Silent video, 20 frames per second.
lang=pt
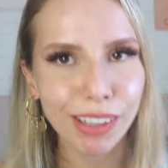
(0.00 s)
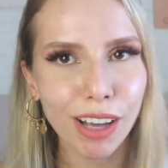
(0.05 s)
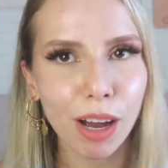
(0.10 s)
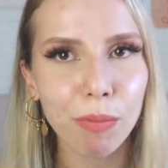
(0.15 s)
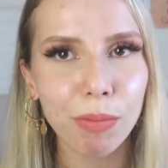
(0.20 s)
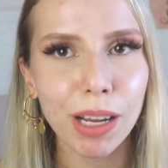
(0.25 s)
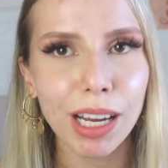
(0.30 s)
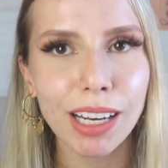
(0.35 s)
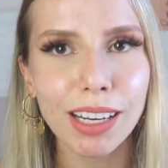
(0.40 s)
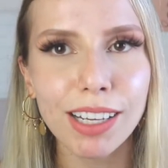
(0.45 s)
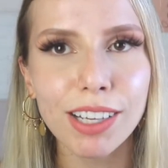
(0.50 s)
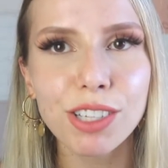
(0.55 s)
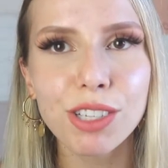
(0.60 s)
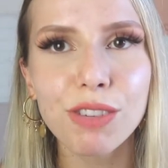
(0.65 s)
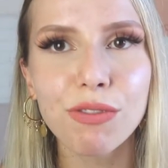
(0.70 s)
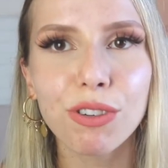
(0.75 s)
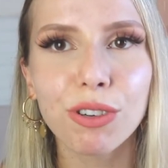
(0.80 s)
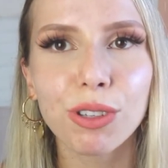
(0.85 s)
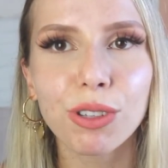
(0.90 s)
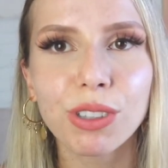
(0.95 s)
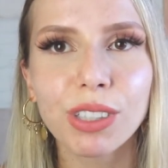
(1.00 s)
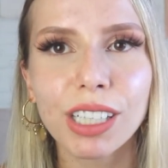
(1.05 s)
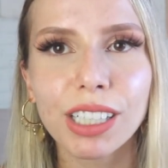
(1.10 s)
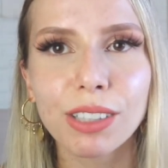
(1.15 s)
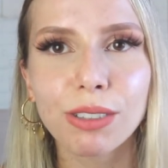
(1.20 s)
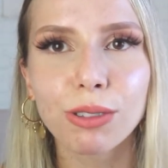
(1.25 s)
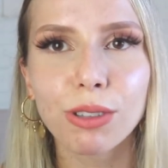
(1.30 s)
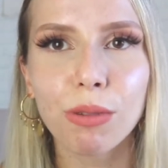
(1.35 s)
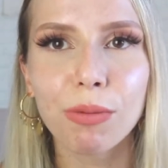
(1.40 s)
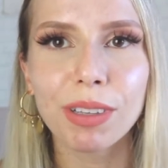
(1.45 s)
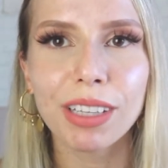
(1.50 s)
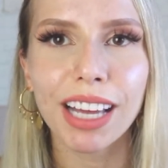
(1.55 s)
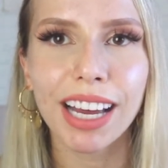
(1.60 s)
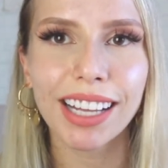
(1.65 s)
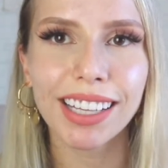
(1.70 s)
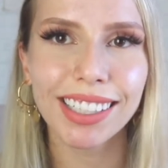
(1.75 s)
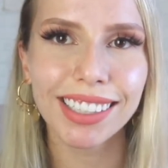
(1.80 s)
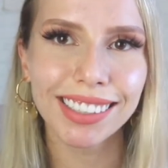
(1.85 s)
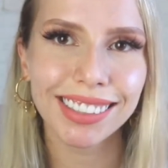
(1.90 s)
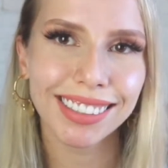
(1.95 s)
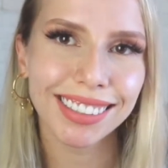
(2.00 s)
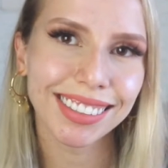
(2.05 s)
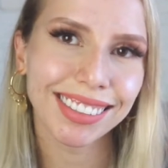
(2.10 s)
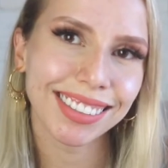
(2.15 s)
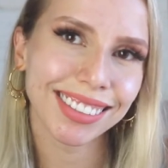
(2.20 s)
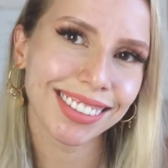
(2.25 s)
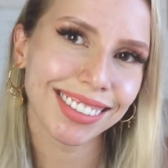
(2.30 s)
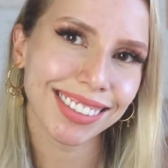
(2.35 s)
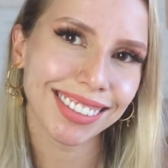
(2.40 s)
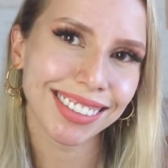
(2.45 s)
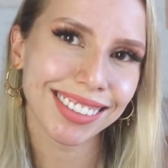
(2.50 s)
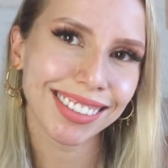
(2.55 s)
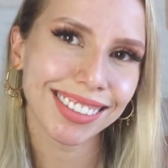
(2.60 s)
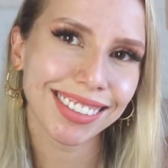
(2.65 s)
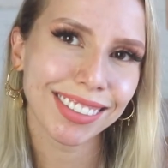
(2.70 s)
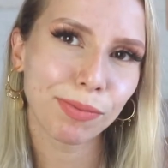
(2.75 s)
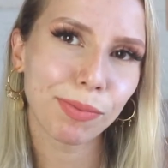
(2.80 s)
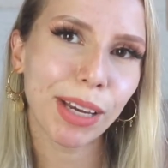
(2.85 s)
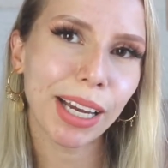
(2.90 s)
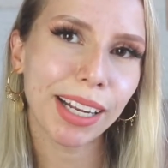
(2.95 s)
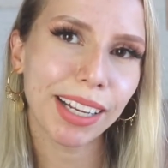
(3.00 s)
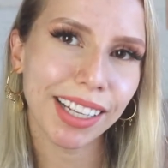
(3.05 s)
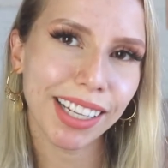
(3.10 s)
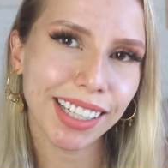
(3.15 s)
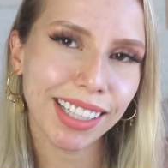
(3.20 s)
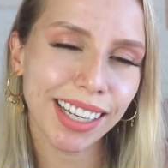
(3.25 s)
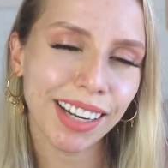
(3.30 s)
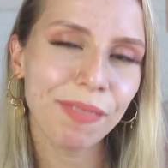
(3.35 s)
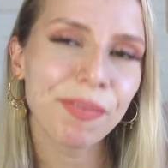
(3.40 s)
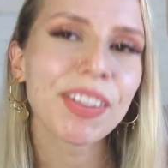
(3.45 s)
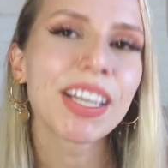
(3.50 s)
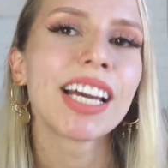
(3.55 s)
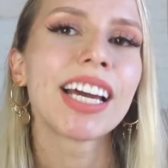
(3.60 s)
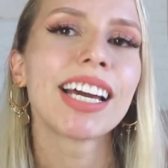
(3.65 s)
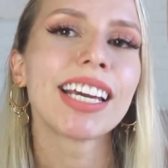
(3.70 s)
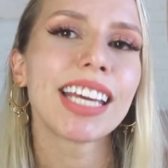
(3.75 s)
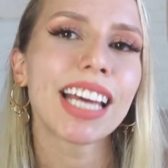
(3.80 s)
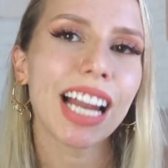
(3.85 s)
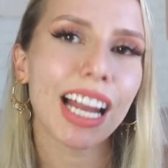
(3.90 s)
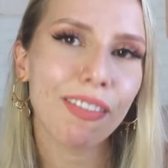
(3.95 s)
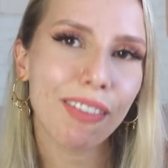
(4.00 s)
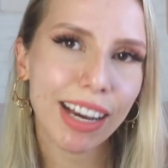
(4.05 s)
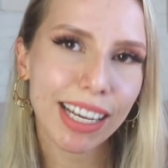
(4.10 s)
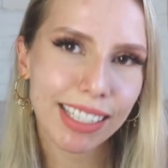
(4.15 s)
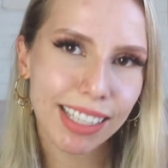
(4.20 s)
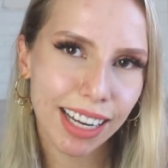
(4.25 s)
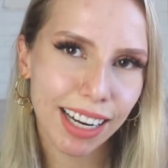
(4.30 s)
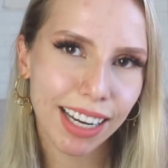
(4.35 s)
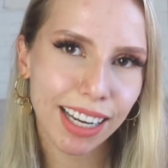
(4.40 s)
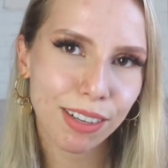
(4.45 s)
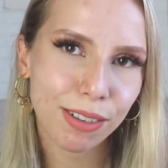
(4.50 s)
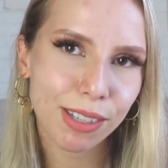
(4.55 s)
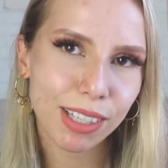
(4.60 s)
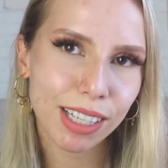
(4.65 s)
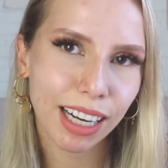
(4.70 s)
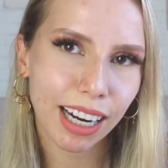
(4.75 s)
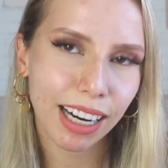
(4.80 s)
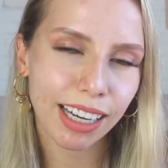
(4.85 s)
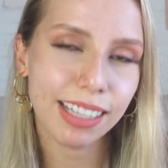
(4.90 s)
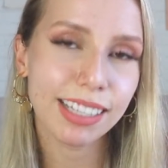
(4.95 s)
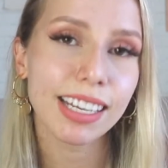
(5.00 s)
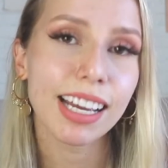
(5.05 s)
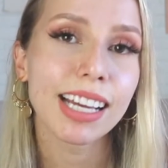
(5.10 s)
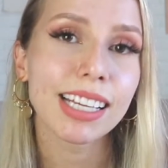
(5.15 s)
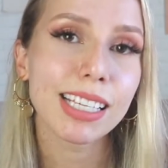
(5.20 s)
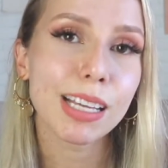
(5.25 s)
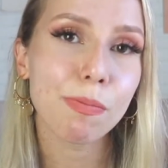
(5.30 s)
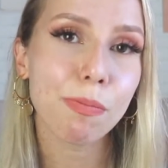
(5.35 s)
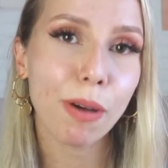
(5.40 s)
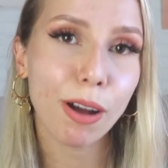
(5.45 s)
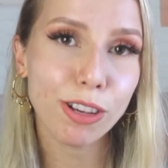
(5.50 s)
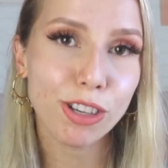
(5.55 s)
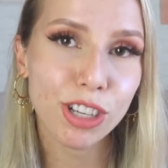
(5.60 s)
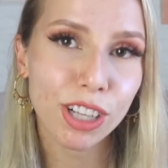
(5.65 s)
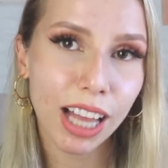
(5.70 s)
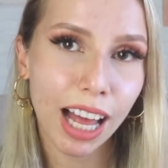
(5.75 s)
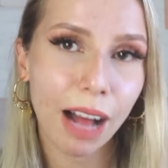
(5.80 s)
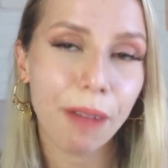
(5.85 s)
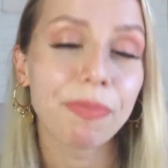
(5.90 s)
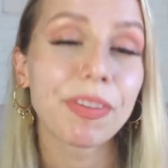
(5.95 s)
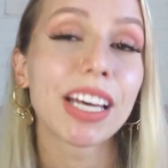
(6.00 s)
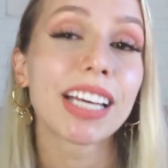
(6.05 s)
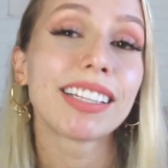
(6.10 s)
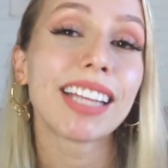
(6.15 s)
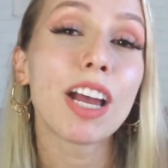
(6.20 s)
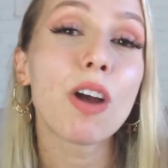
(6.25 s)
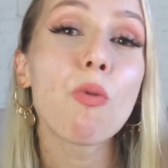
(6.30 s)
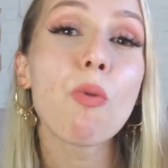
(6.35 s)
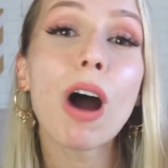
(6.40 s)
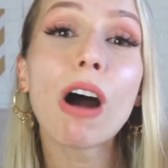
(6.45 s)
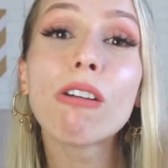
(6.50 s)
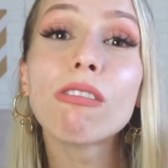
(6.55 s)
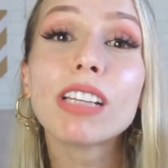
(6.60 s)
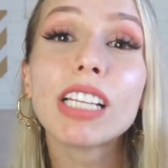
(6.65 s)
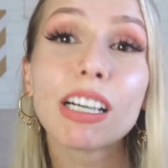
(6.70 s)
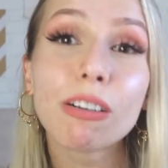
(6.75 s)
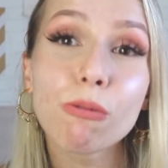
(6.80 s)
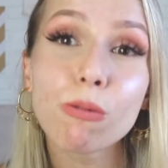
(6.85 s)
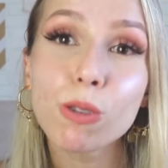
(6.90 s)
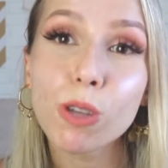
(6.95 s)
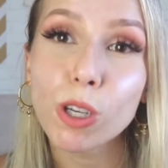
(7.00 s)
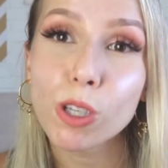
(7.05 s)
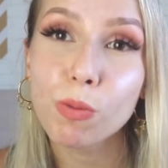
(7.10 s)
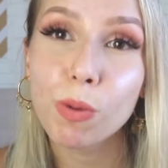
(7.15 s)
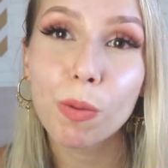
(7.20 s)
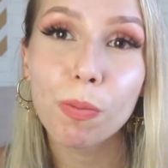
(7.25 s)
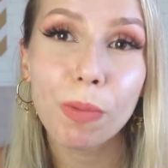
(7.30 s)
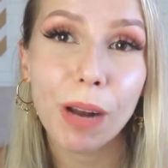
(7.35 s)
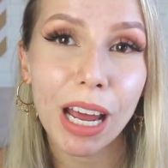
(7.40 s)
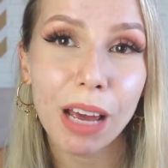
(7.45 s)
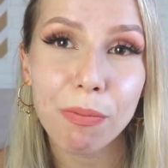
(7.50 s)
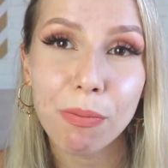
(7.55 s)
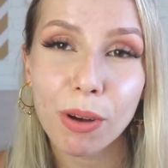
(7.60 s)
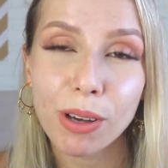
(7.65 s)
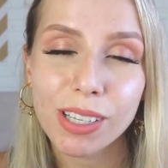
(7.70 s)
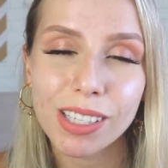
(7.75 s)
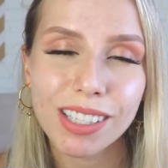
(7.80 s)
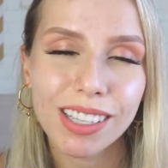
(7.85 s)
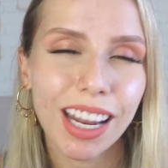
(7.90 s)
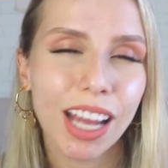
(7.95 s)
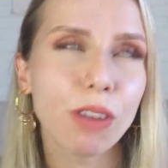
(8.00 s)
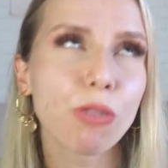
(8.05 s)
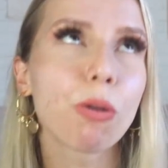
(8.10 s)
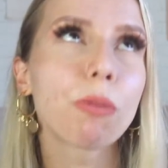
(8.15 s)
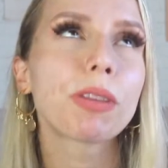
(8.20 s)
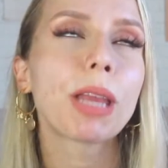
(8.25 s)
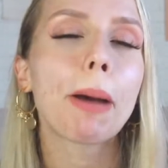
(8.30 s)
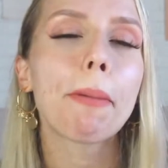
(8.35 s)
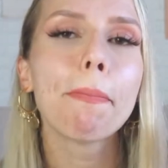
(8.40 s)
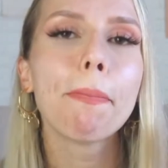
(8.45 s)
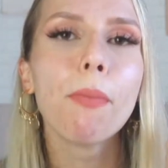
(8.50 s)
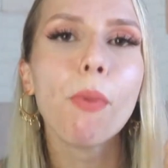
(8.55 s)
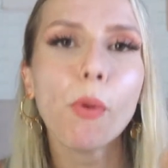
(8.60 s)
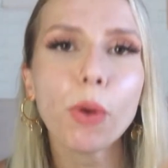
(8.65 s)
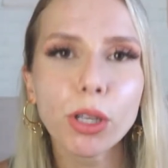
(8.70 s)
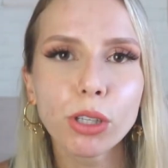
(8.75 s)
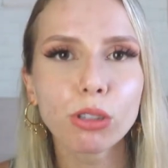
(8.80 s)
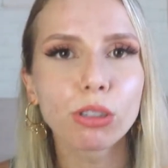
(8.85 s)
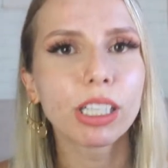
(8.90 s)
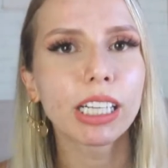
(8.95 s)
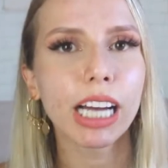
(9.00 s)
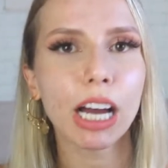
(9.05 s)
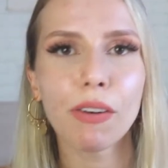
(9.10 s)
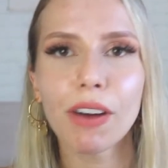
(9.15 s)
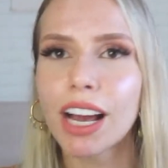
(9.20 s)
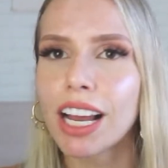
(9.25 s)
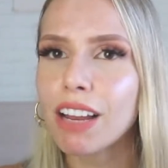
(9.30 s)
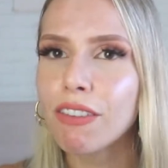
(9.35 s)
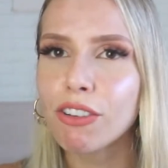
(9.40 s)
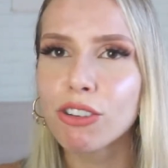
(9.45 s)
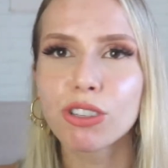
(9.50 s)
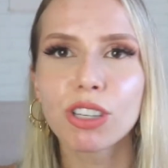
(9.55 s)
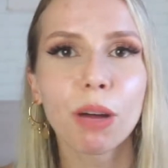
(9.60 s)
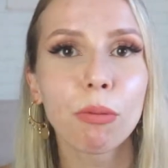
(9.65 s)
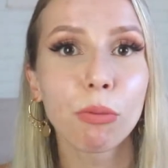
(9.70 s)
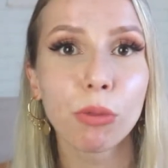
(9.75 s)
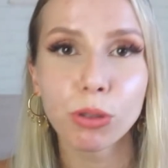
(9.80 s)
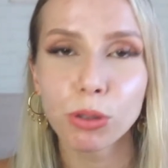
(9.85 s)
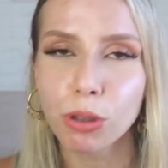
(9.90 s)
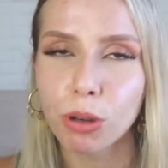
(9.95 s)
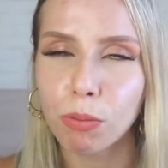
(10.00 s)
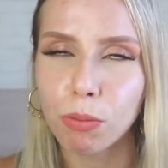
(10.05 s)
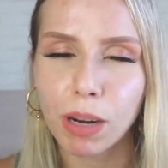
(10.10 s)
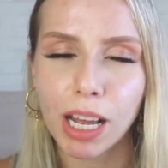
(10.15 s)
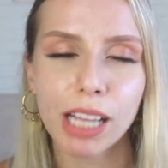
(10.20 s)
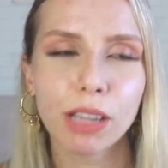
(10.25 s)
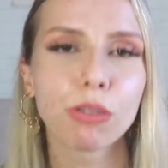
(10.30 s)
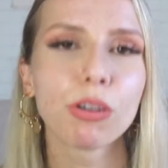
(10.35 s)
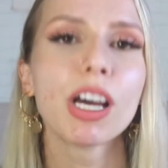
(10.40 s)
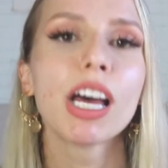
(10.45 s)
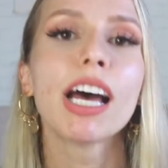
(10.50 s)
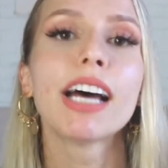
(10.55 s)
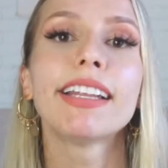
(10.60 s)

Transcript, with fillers: vai ter uma playlist, vou colocar aqui o nome dela. Bem linda. E ela vai estar aqui nos cards. Você pode ir lá. Tem um aulão só sobre pré e pós-treino. Tá muito legal. Aquele vídeo tá muito completo.